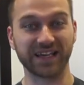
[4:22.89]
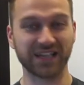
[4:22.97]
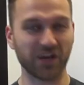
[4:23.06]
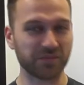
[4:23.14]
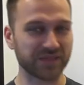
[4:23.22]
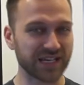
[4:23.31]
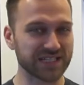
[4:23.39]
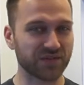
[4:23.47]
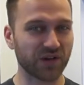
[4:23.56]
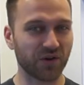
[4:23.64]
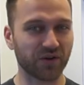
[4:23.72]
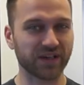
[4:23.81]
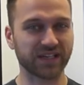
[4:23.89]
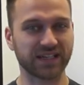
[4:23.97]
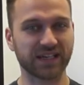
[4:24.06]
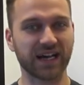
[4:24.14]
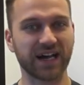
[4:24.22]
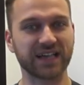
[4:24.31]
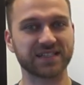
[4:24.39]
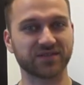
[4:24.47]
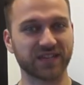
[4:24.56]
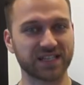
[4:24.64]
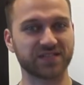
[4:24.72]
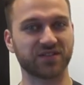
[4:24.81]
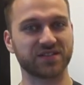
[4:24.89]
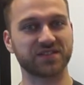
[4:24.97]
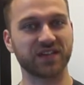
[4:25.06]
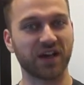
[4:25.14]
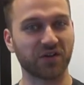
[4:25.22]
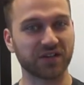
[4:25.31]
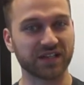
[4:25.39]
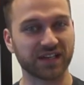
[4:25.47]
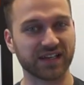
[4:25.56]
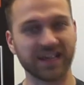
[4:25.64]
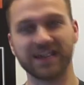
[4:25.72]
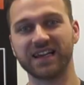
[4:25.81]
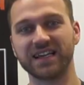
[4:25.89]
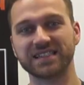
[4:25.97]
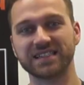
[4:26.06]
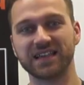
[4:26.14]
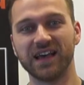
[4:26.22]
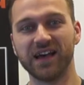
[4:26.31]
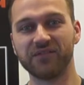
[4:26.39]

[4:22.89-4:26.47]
Ich glaube, das wird auch richtig heiß und das sollst du dir auch nicht entgehen lassen,